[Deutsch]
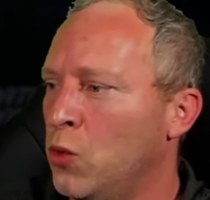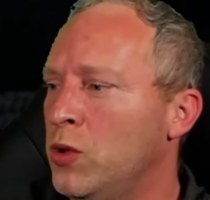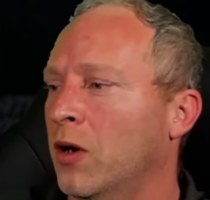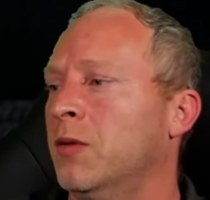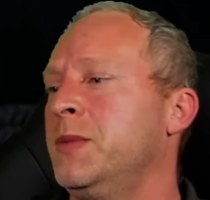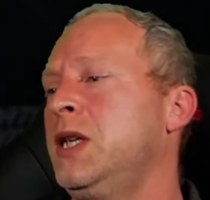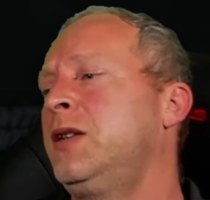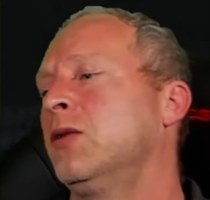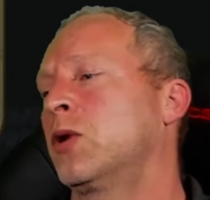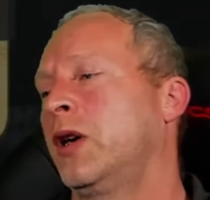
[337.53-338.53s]
Oh ja,
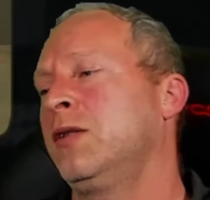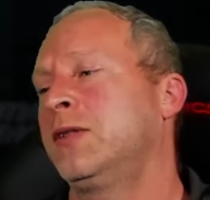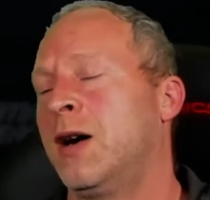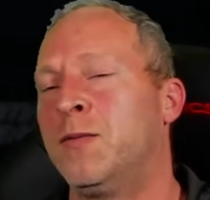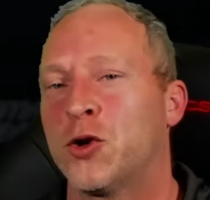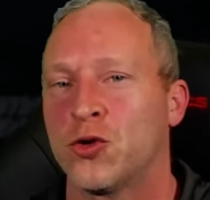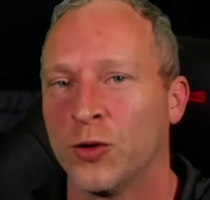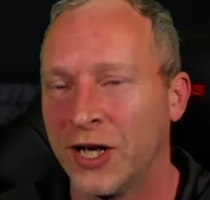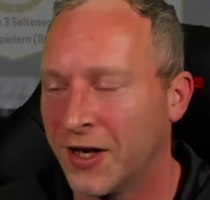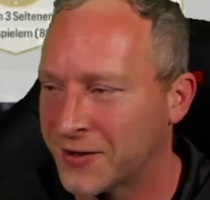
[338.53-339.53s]
Miet. Okay, da haben wir doch
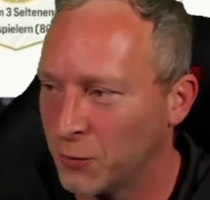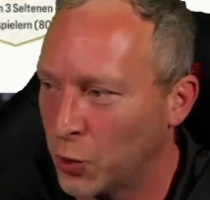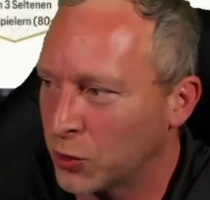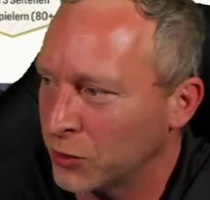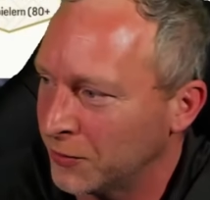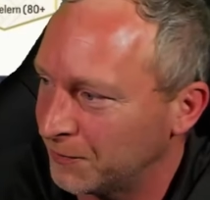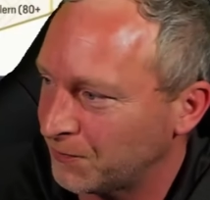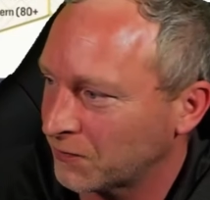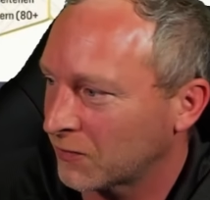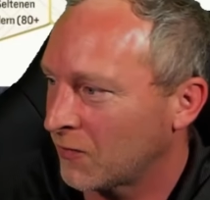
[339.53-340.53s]
schon den ersten Walkout.
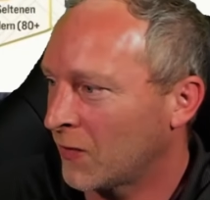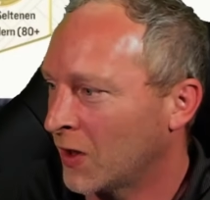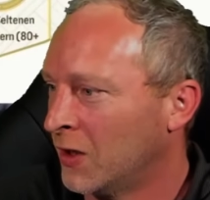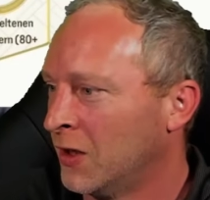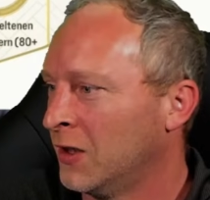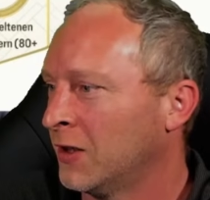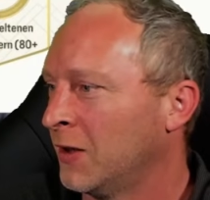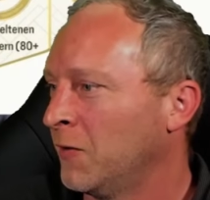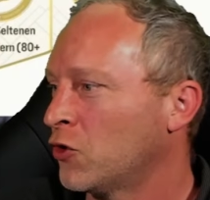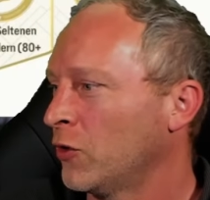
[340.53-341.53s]

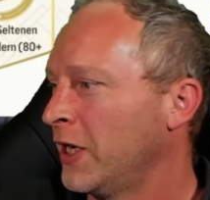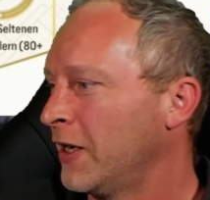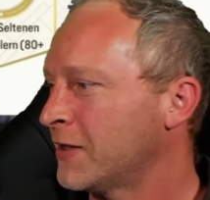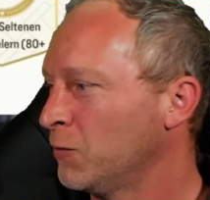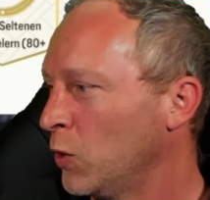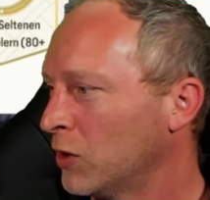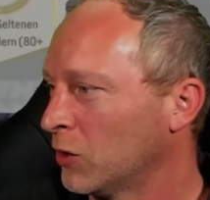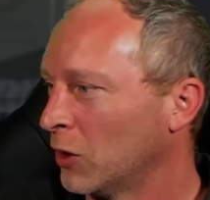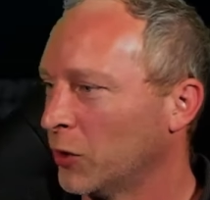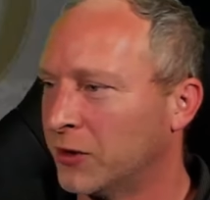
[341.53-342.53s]
Da haben wir schon den ersten
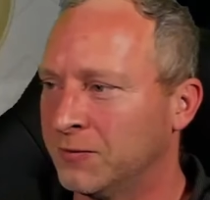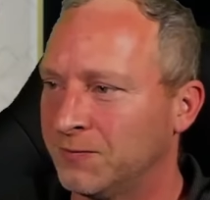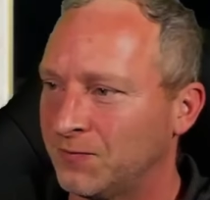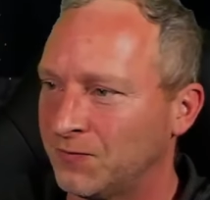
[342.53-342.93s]
Walkout, Leute.